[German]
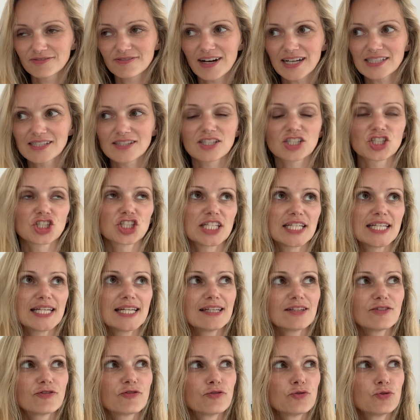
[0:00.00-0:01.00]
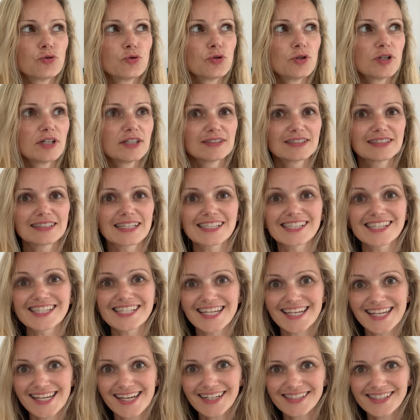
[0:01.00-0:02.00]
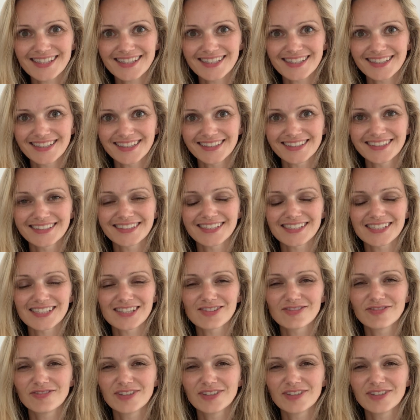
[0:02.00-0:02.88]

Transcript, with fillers: was steht für das Erste, das